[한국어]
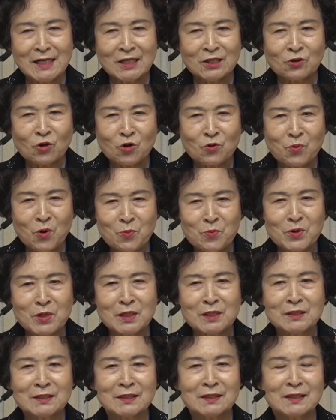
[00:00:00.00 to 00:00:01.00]

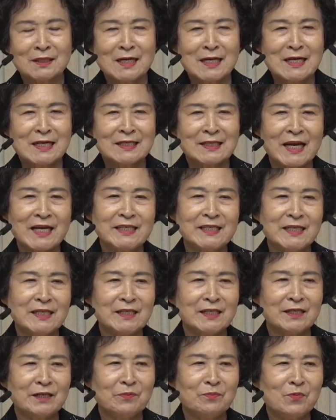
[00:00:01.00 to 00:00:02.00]
돌보면
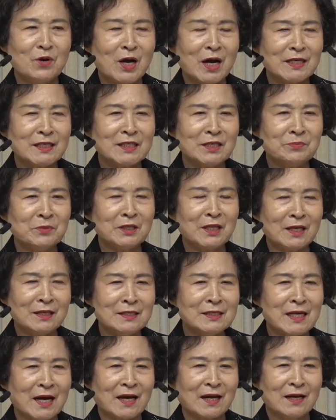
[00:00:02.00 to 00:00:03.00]
사실 뭐가 있으면
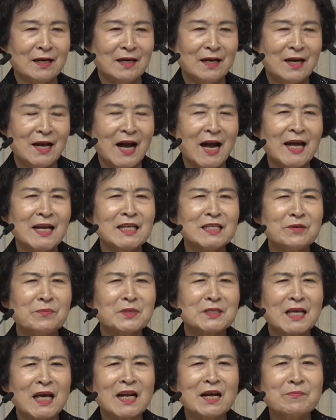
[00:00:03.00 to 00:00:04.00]
되느냐? 하나님의
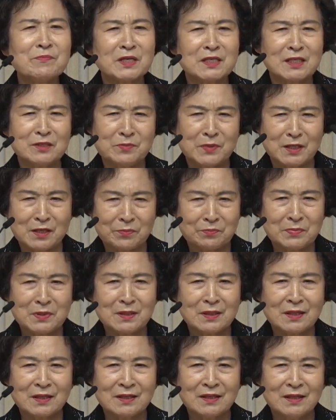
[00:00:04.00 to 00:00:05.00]
사랑만 있으면
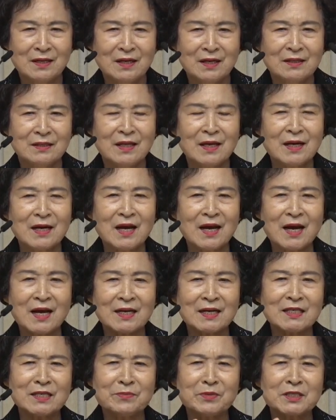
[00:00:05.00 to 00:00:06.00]
됩니다. 내가
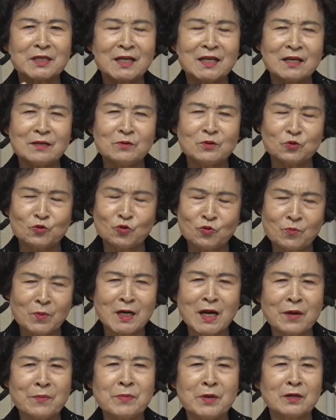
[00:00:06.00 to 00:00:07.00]
하나님의 사랑을
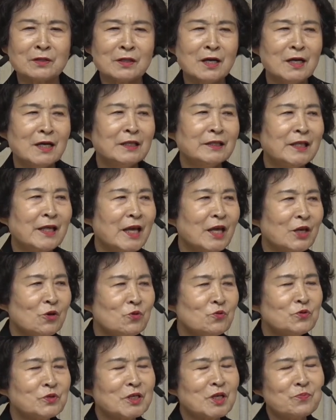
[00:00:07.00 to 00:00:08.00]
충만하면 내
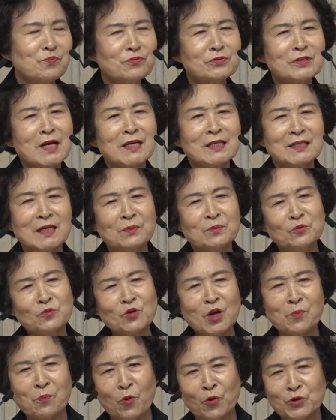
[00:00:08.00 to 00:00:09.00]
이웃의 불쌍한 사람이
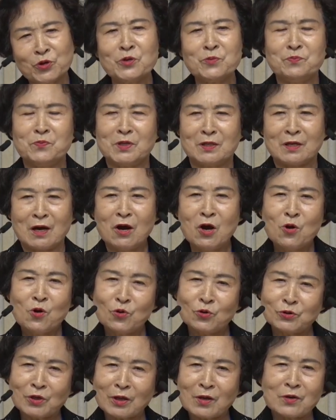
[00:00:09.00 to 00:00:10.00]
눈에 보입니다.
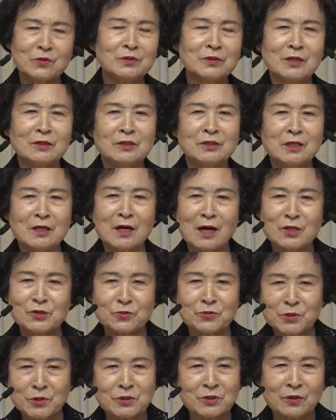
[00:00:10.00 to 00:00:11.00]
어떻게 그냥 지나갈
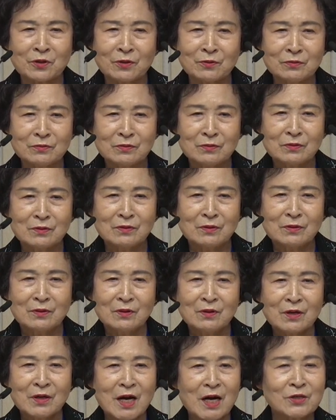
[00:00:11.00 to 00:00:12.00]
수 있어요?
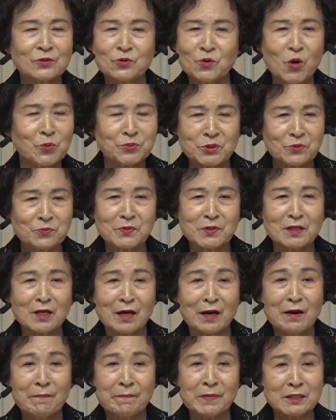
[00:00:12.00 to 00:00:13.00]
갈 수가 없습니다.
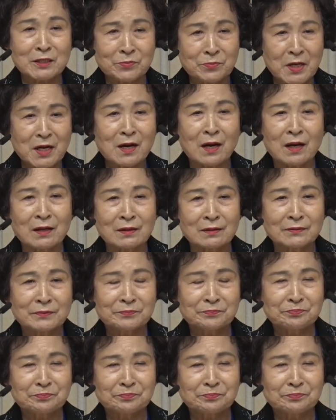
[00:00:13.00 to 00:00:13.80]
맞습니까?